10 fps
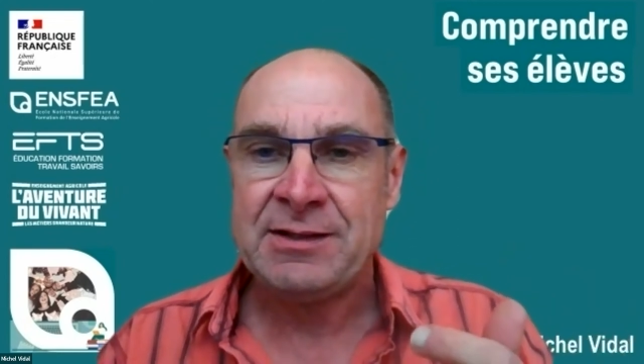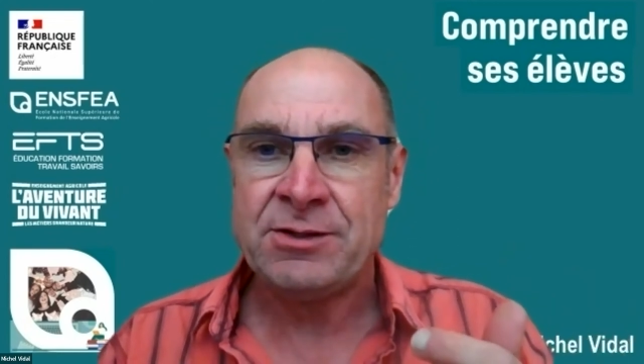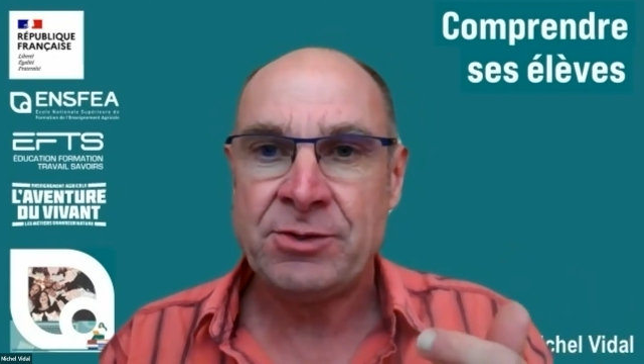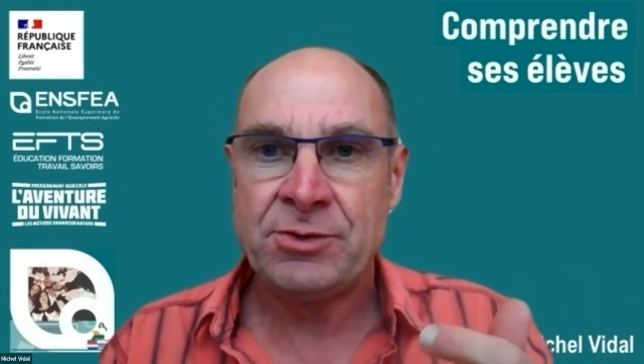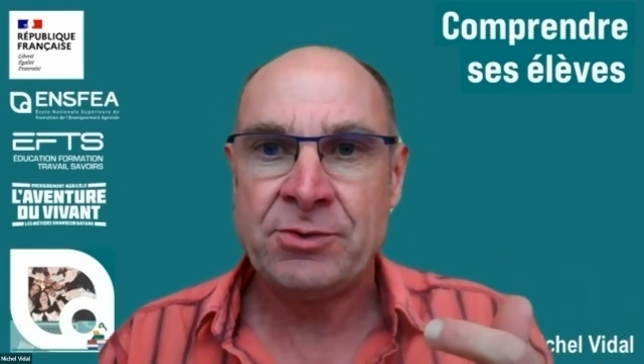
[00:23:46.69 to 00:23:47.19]

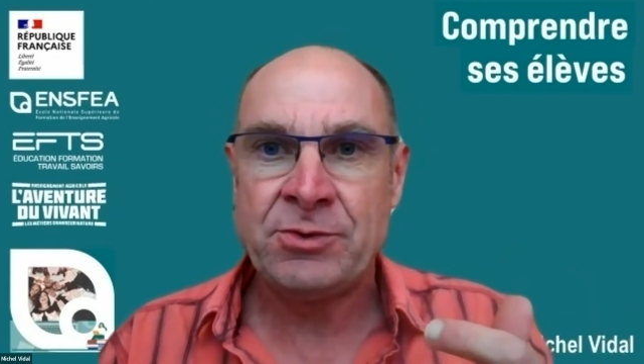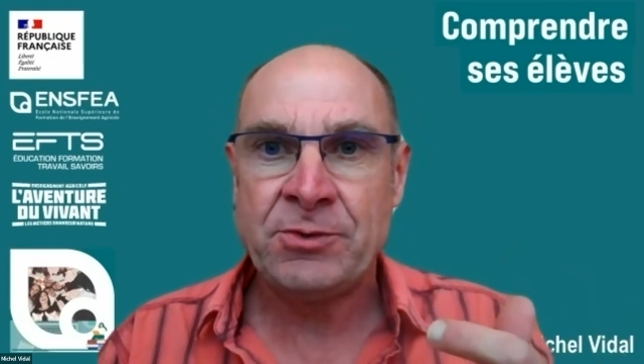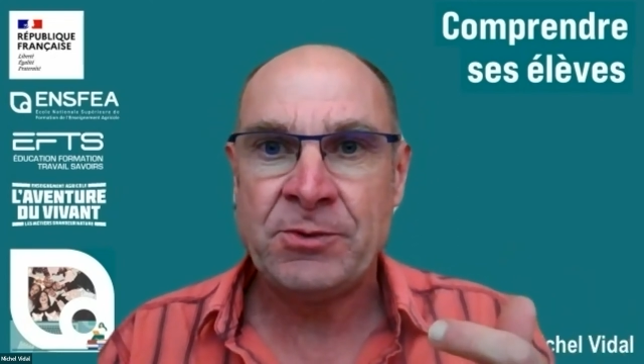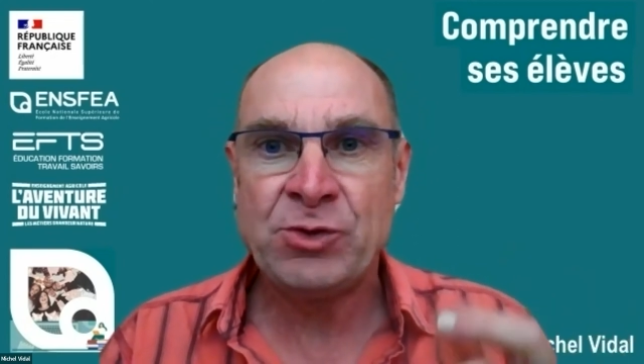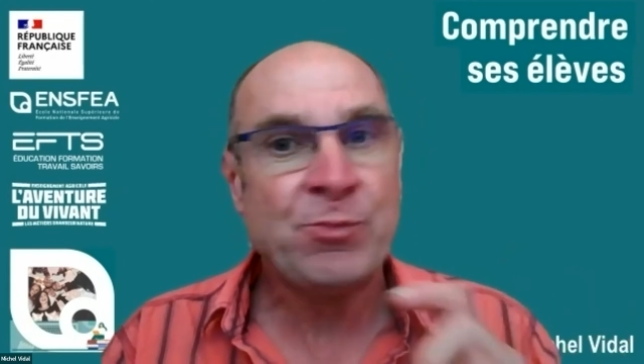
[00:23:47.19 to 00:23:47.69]
et
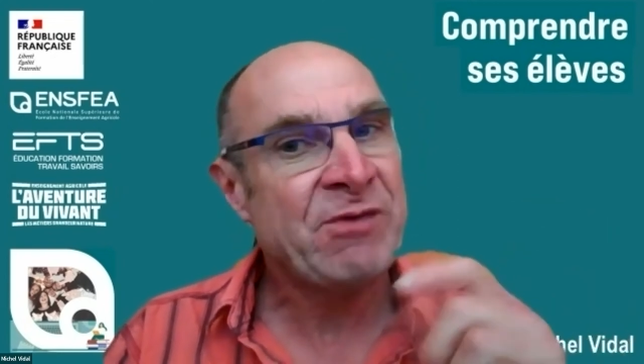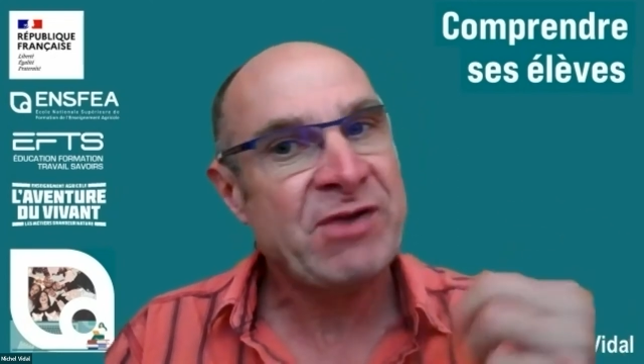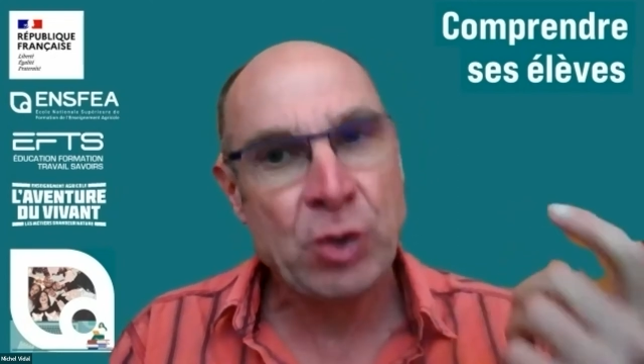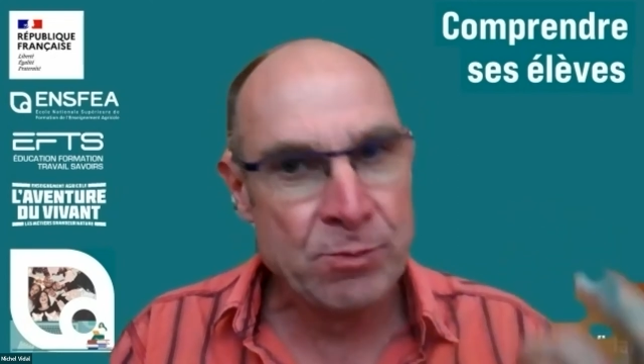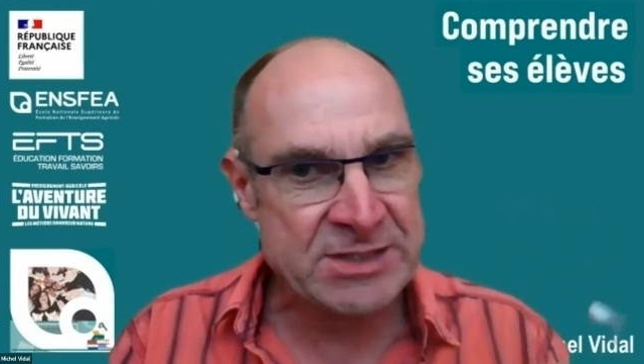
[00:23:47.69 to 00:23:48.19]
ne pas
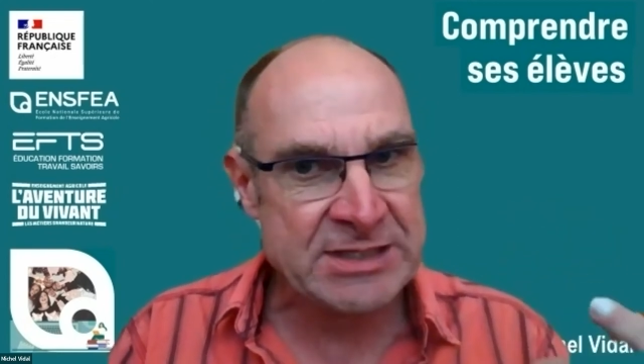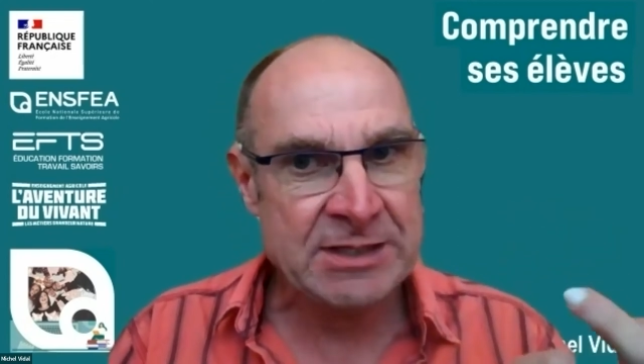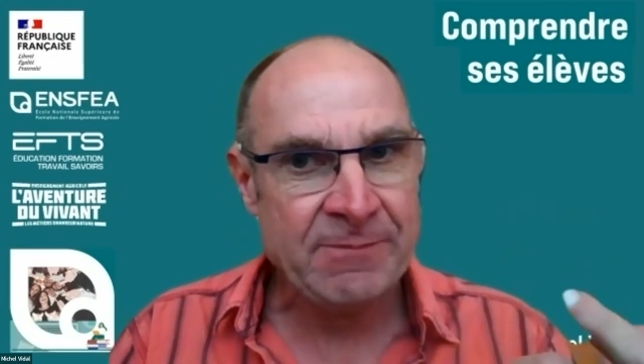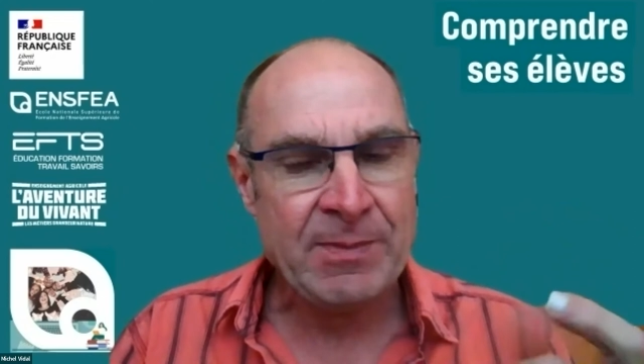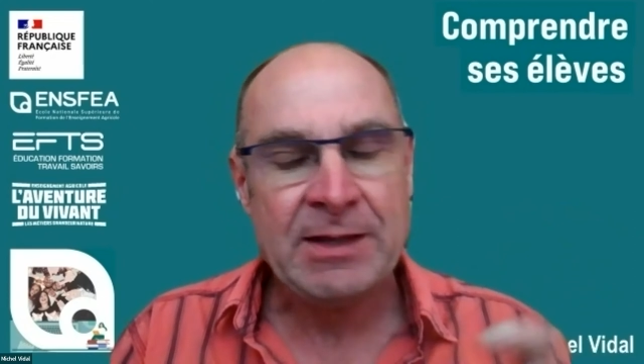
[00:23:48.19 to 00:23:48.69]
faire comme
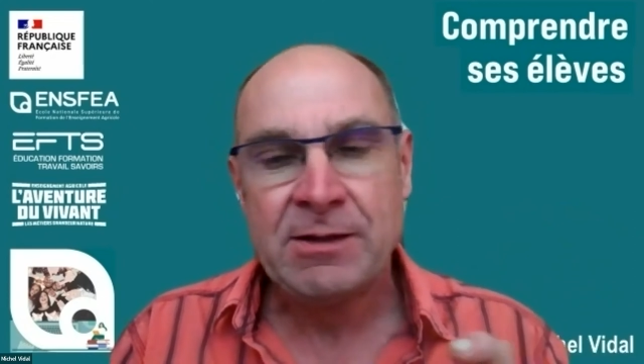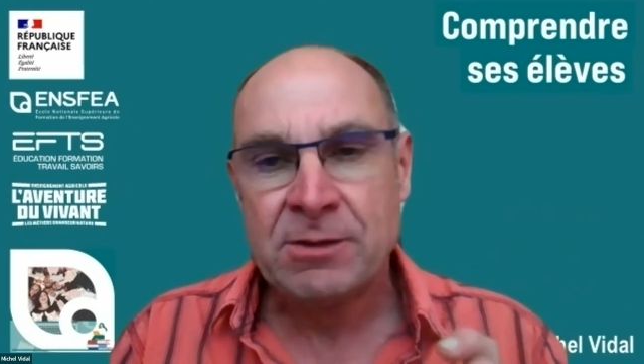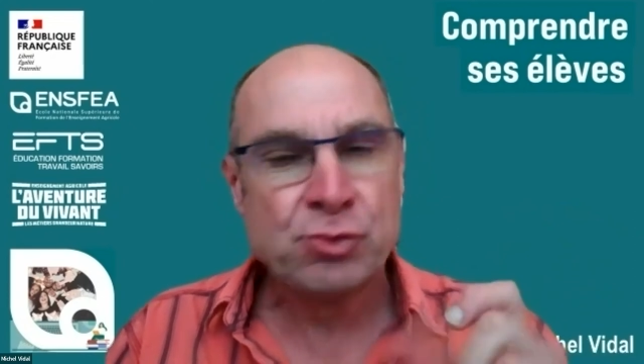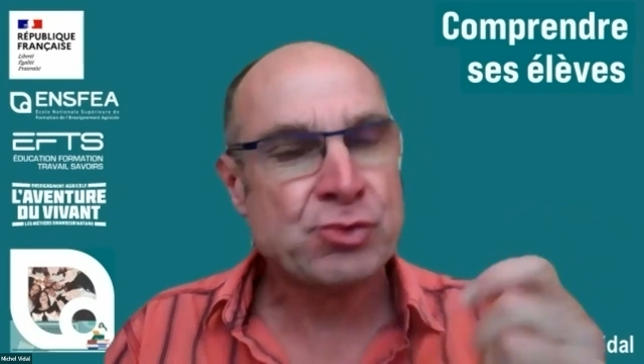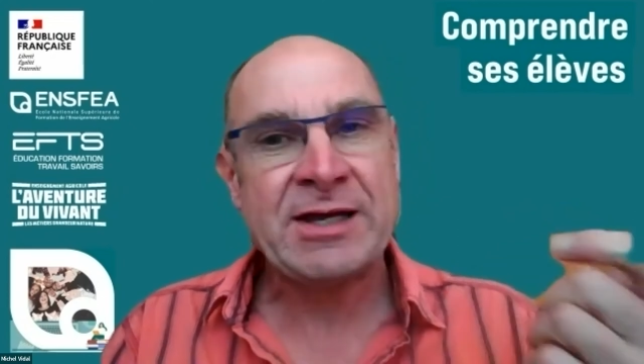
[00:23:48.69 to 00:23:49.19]
si
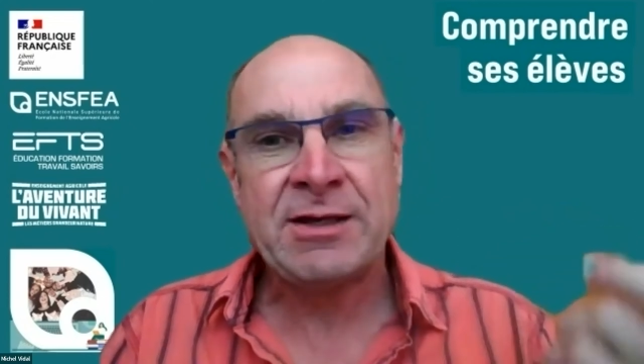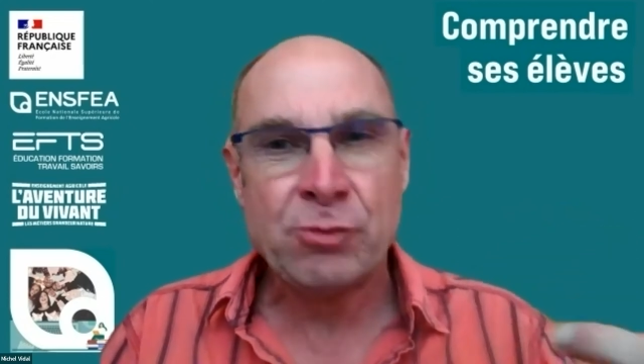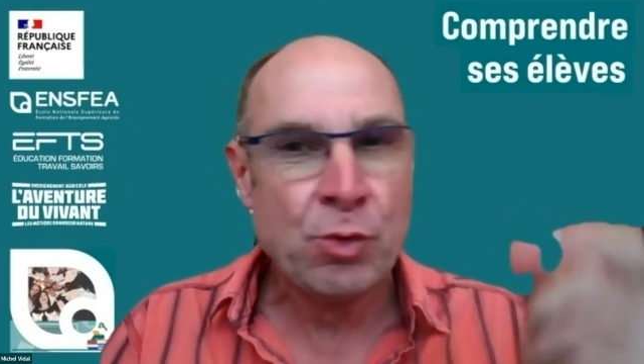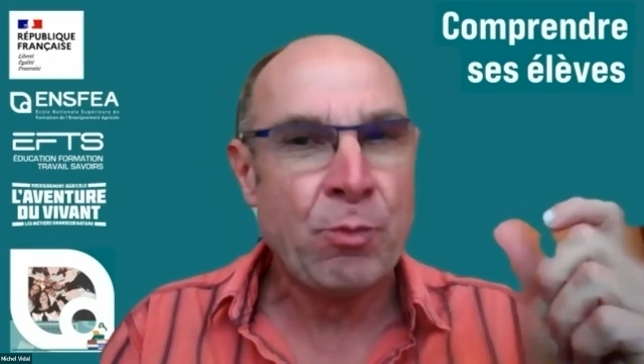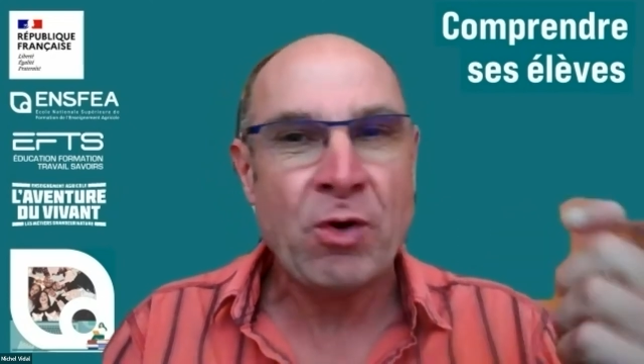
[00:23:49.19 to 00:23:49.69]
je
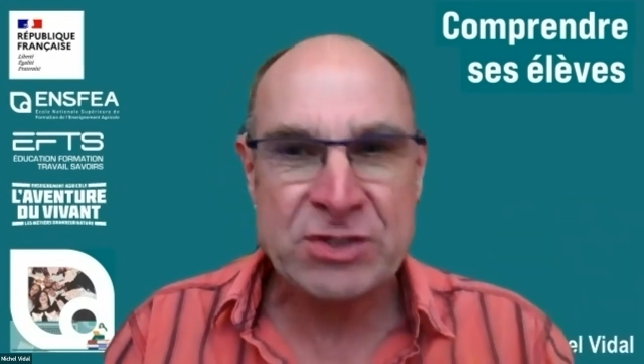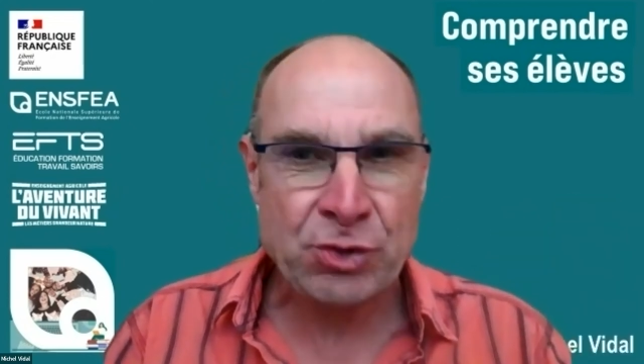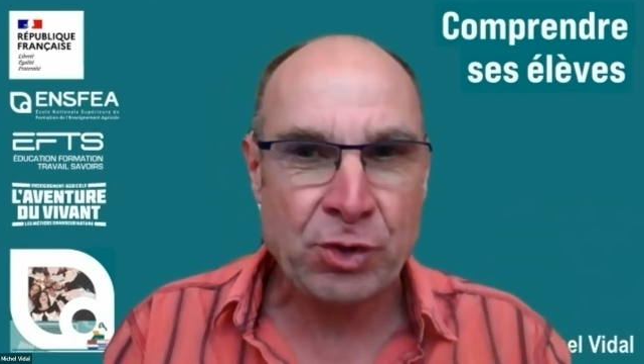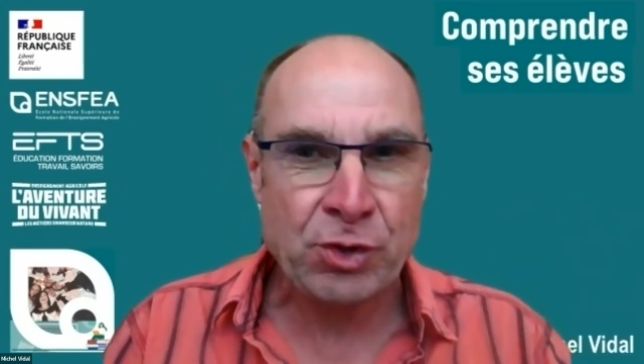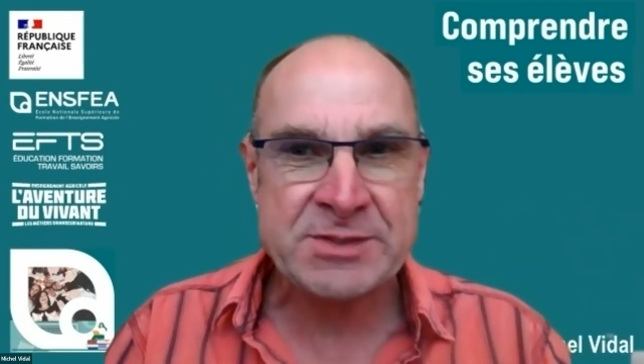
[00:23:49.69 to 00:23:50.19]
serais le
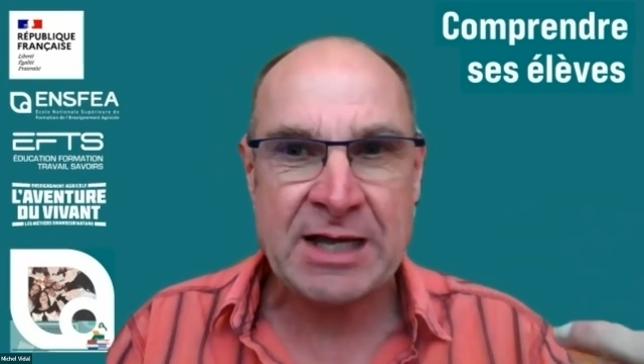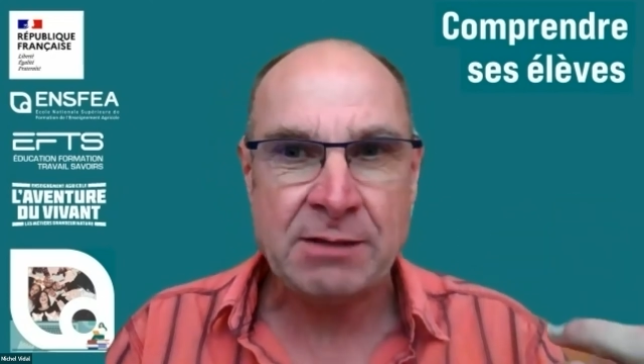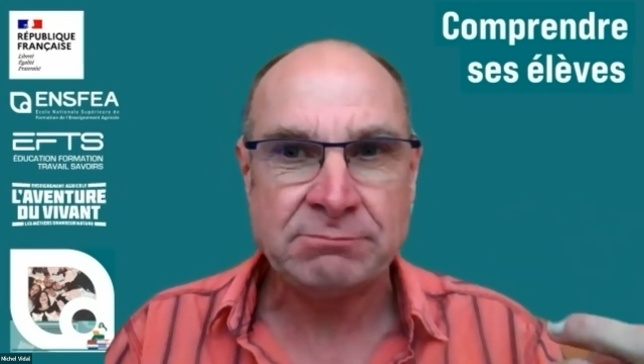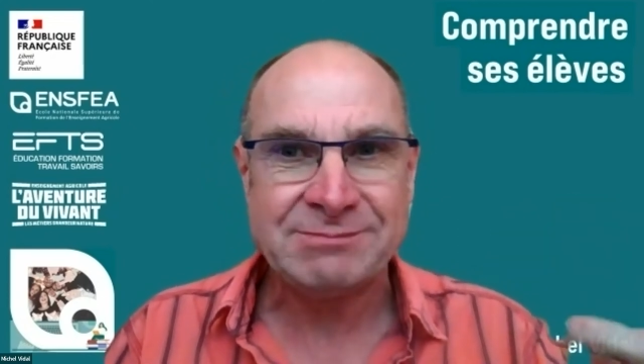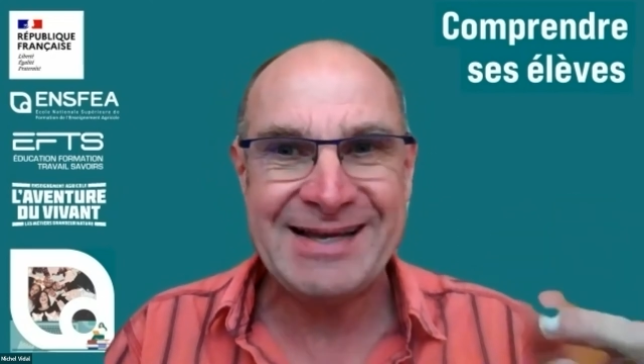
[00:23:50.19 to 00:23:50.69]
professeur comme
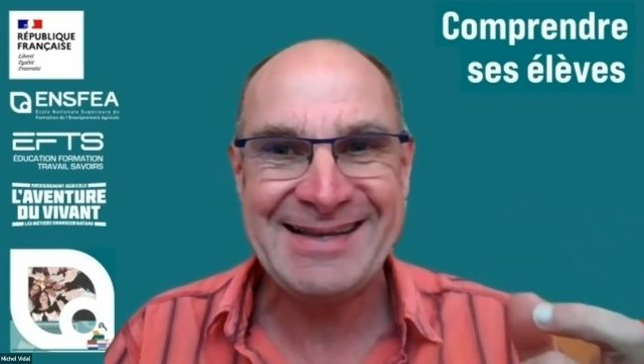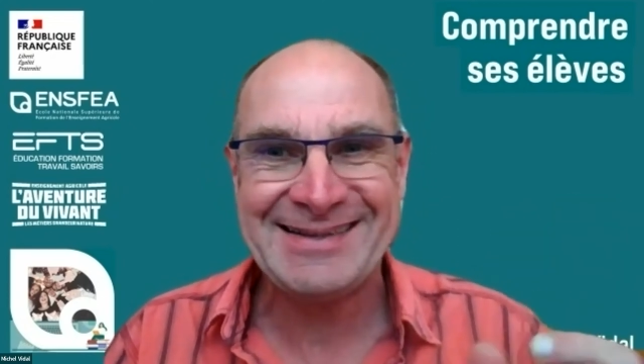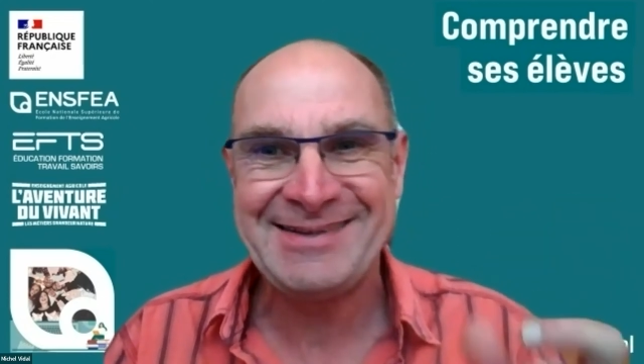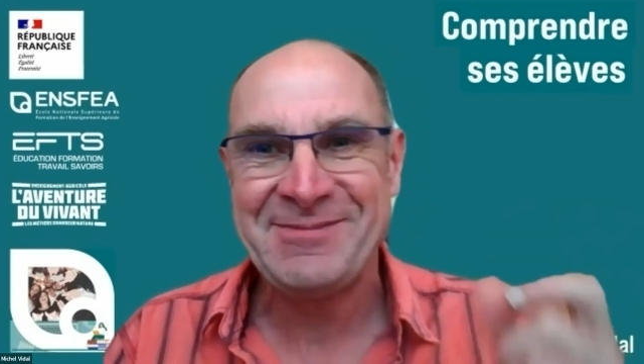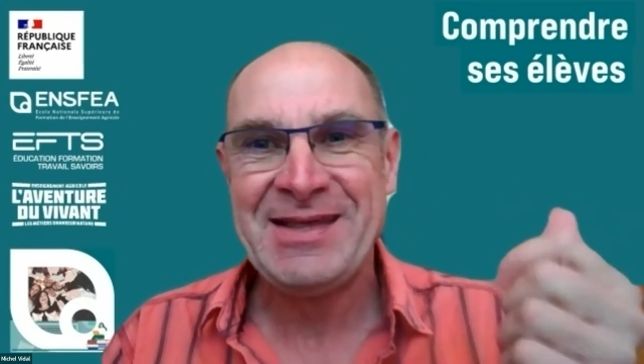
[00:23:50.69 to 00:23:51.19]
ça, hein,